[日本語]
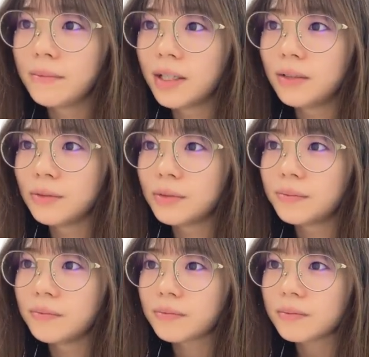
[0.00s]
あの
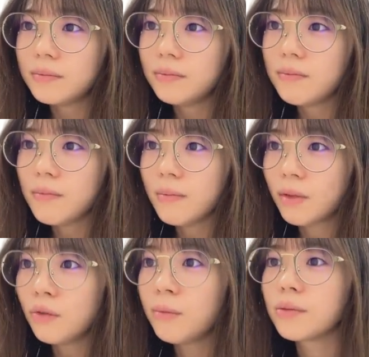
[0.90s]

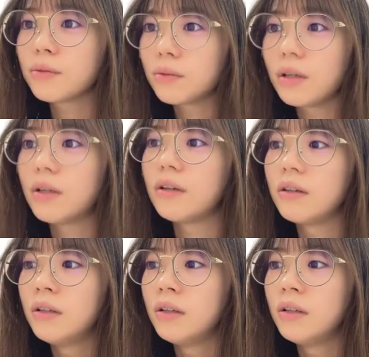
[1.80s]
トマトとか